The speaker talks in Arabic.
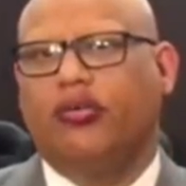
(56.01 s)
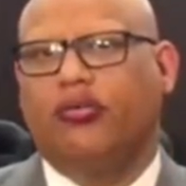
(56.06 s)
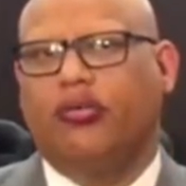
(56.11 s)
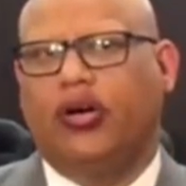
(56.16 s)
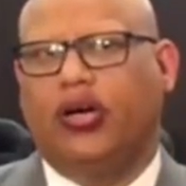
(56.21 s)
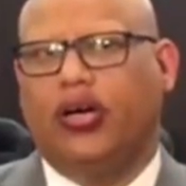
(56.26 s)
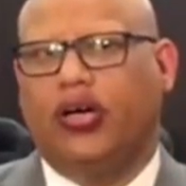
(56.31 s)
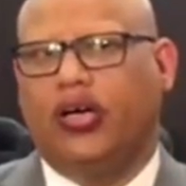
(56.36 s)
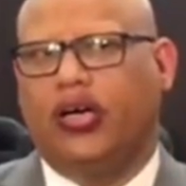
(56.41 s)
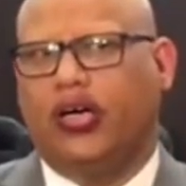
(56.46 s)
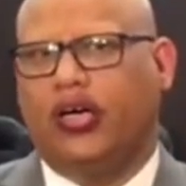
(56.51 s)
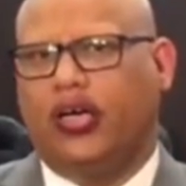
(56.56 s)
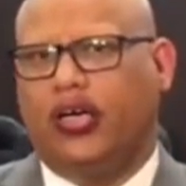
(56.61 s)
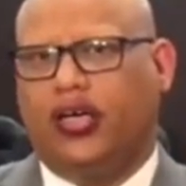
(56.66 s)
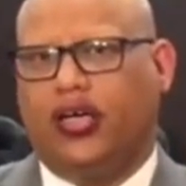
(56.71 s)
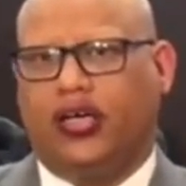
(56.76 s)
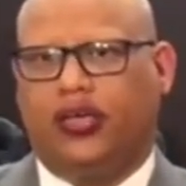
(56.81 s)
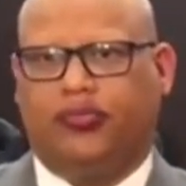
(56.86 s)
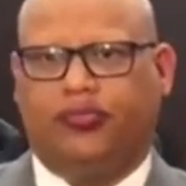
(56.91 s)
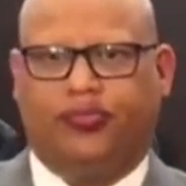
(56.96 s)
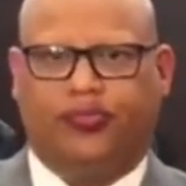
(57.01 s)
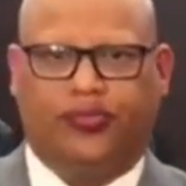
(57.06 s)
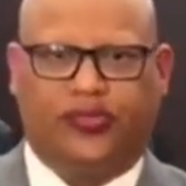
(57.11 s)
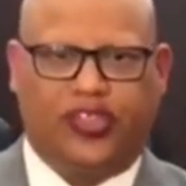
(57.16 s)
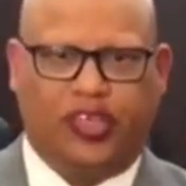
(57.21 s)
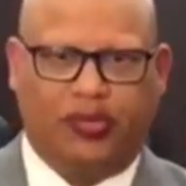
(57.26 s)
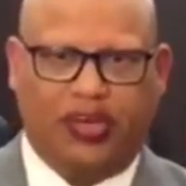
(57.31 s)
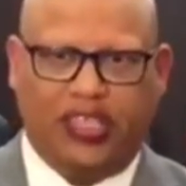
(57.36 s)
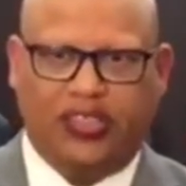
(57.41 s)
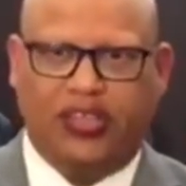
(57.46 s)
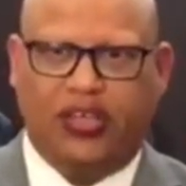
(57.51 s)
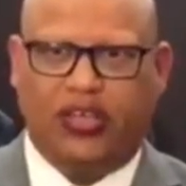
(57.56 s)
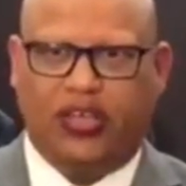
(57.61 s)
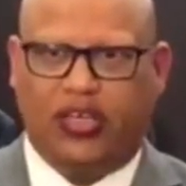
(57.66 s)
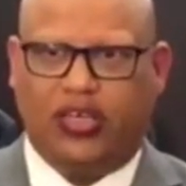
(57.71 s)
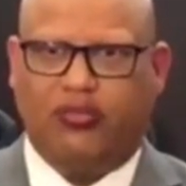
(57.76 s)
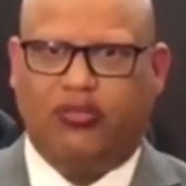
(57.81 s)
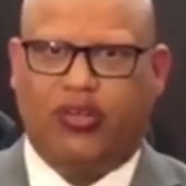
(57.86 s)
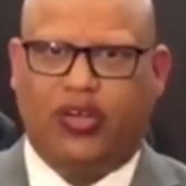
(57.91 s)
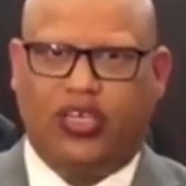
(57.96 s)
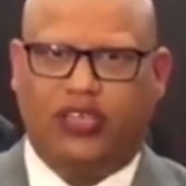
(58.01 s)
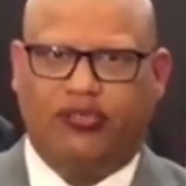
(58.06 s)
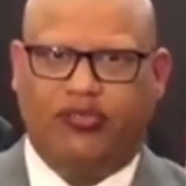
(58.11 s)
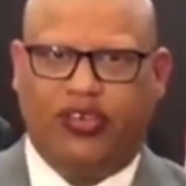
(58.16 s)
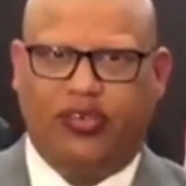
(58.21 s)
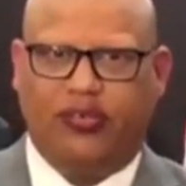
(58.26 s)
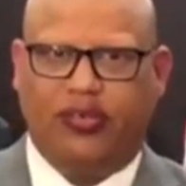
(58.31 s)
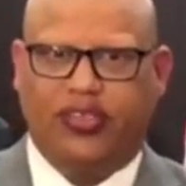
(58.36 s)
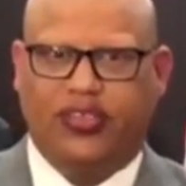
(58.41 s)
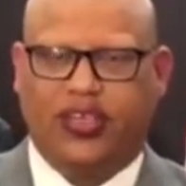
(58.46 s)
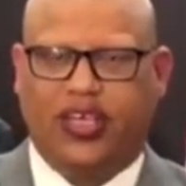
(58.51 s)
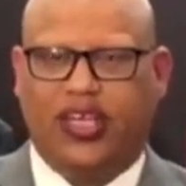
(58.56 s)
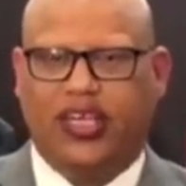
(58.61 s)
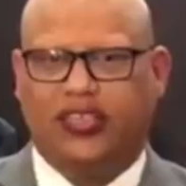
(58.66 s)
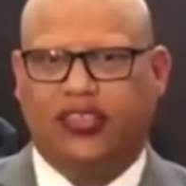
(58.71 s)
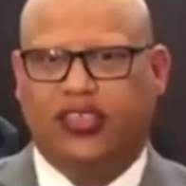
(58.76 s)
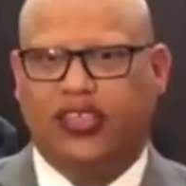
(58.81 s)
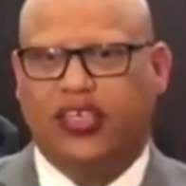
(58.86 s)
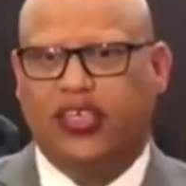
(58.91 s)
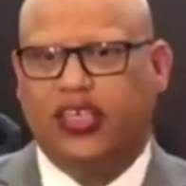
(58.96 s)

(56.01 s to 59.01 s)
وتبادل الخبرات في مسألة